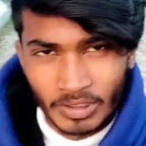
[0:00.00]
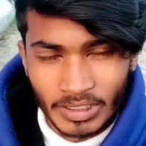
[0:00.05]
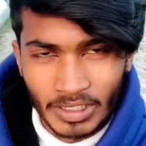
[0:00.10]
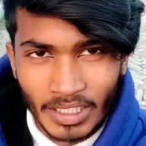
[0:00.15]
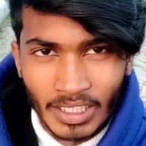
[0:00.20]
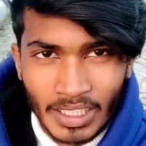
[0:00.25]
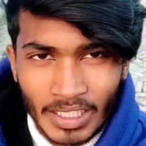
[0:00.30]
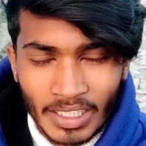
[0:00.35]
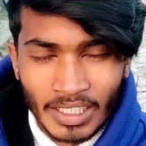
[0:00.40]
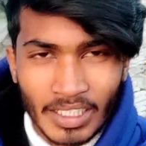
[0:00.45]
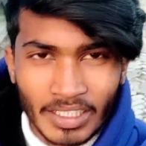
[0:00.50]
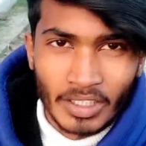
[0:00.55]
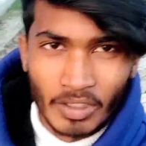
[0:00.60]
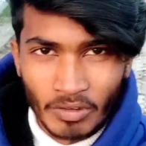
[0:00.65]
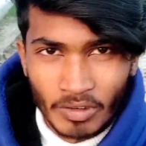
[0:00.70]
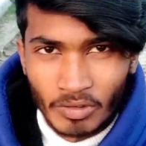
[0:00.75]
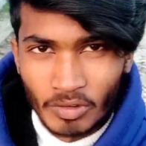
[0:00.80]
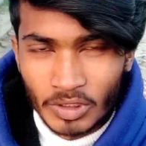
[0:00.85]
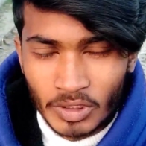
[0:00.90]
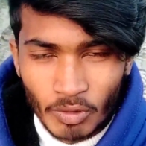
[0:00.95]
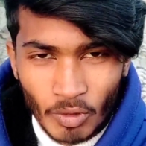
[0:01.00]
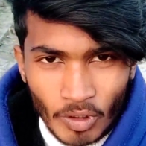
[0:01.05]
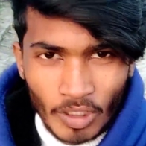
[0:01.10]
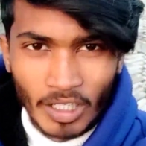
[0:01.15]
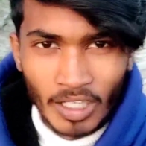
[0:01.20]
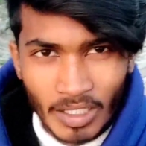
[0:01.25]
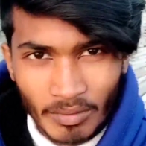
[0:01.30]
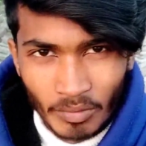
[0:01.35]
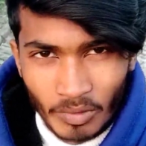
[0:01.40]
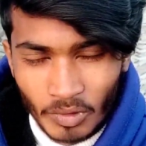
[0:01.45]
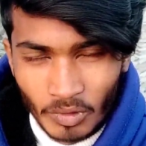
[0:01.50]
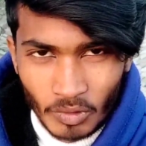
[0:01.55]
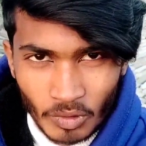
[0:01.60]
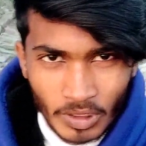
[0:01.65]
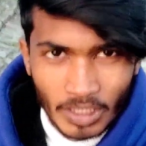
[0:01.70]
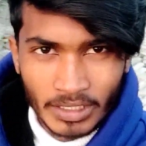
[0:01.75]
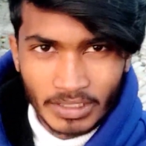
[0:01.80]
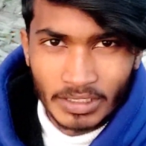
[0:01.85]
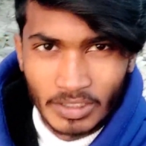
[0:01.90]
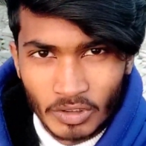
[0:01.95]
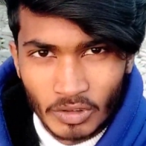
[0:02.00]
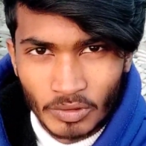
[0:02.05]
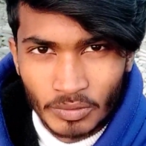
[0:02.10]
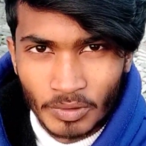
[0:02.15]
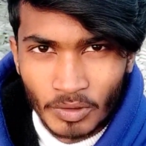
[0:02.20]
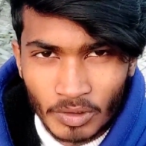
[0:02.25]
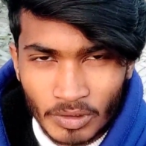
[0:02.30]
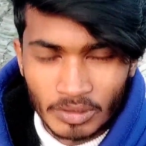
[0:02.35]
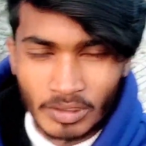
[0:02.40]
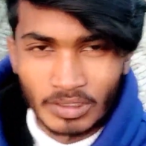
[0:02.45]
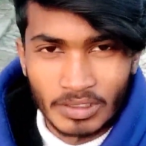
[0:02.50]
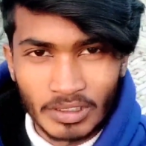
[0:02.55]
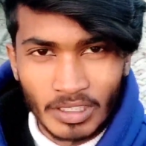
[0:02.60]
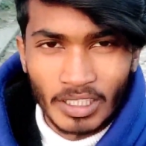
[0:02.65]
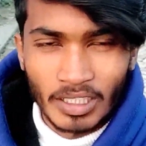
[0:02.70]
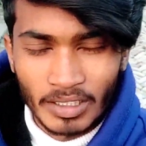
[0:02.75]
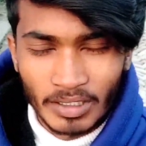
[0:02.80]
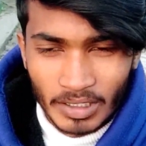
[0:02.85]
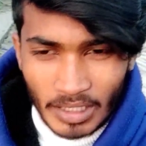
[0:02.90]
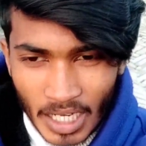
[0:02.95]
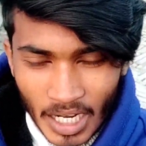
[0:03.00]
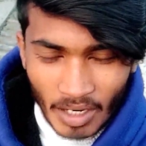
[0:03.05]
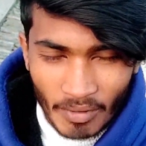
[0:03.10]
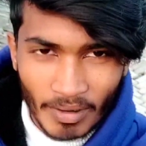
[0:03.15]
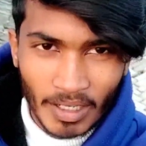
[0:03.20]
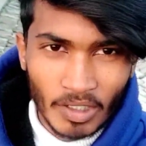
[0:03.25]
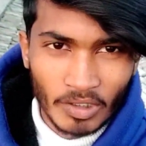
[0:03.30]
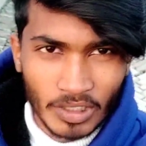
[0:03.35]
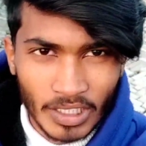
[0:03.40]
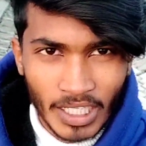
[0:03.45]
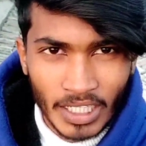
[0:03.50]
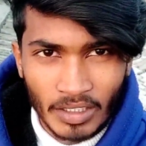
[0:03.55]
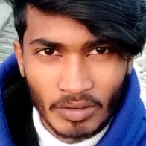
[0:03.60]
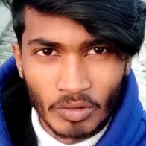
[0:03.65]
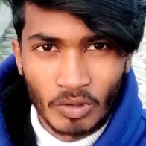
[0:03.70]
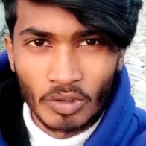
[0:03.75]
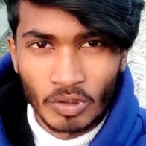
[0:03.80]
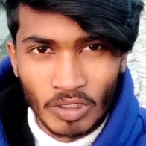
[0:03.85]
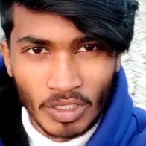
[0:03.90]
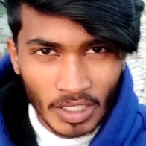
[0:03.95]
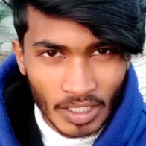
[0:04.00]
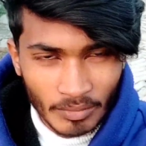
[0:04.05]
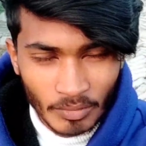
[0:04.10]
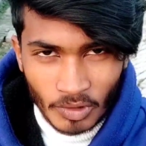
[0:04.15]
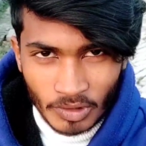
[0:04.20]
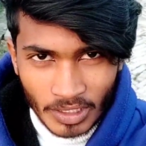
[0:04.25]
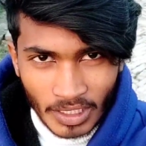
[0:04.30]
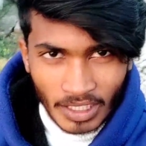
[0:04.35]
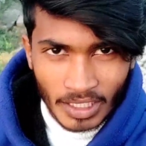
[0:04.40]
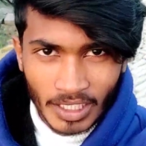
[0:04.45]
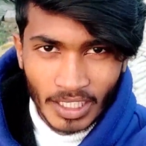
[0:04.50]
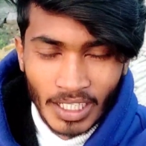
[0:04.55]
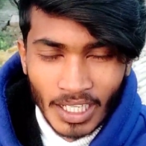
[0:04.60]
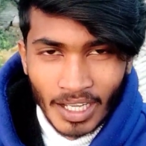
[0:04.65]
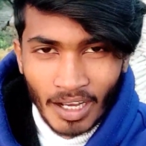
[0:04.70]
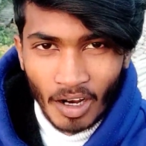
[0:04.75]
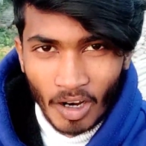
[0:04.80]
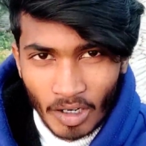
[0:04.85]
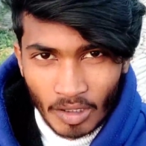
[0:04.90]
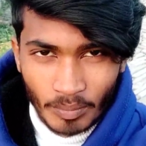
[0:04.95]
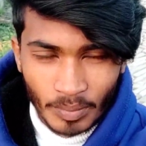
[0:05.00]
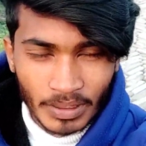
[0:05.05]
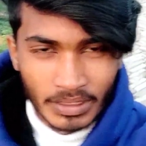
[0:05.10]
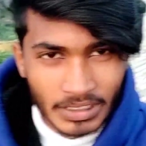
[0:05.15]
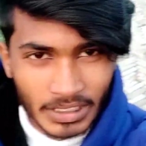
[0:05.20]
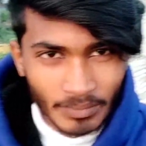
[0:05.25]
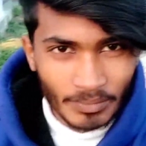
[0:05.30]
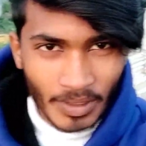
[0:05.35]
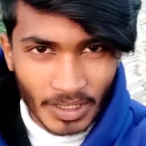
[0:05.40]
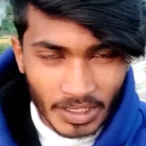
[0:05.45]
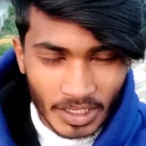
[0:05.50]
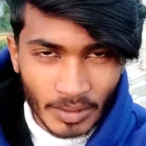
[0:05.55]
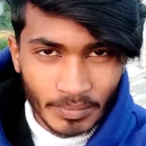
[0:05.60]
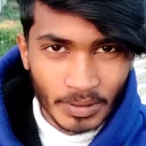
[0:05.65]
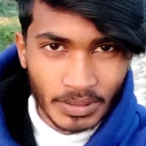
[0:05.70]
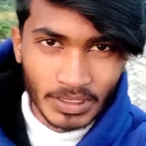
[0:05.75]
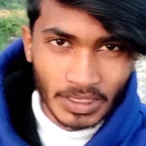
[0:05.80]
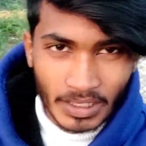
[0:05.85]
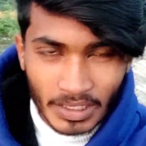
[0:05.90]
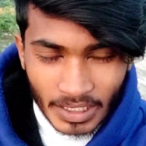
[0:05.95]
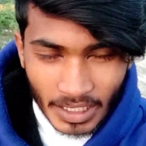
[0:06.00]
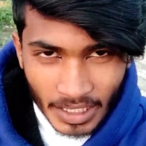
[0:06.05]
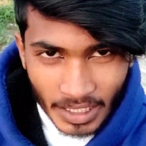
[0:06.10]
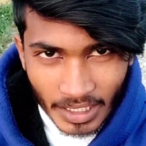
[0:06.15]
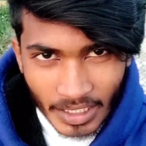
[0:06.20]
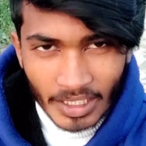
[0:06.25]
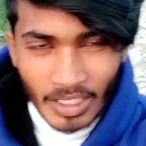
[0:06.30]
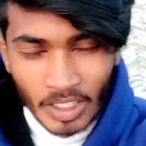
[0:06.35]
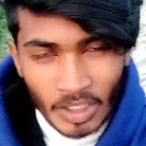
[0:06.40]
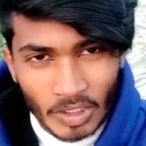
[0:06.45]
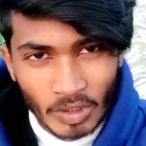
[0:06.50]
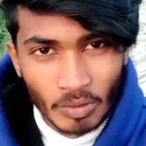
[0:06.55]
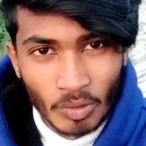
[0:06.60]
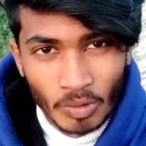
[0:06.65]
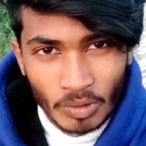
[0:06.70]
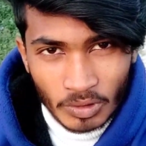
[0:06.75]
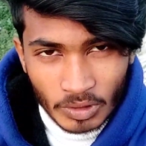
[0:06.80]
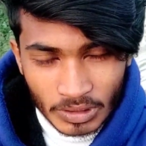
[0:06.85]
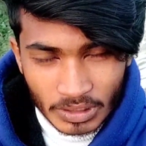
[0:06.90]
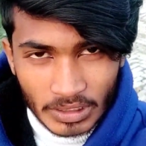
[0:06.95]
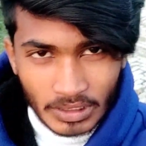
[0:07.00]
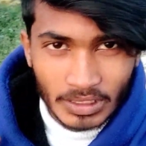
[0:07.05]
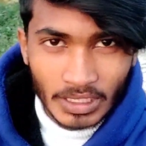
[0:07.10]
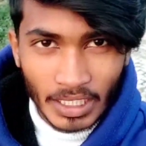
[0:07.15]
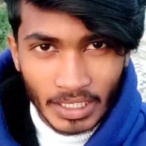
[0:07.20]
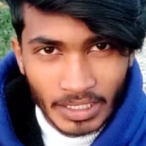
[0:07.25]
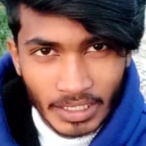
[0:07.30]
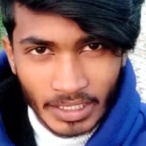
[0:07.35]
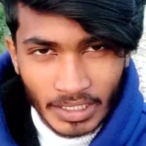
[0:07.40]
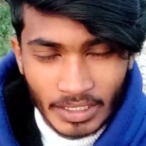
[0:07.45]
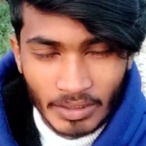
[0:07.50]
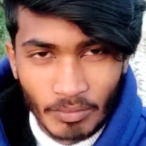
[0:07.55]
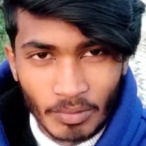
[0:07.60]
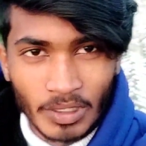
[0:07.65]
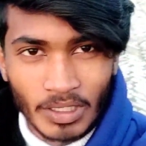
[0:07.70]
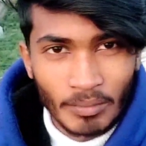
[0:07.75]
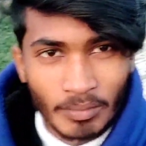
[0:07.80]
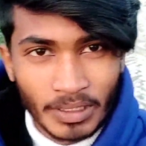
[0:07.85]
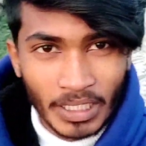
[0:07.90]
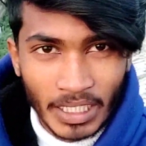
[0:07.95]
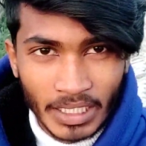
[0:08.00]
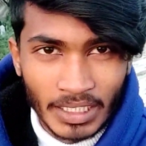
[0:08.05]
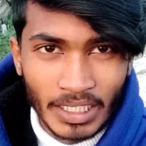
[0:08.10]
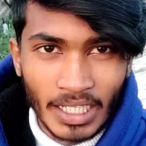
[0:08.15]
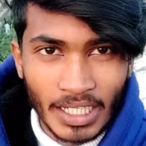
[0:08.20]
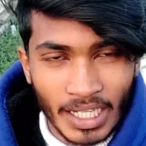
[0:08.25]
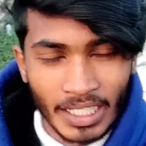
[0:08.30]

उससे क्योंकि उससे वो गर्म उधर से जो हवा होता है ना वो गर्म होता है और पश्चिम की तरफ से चलता है तो वो ठंडी मतलब ठंडा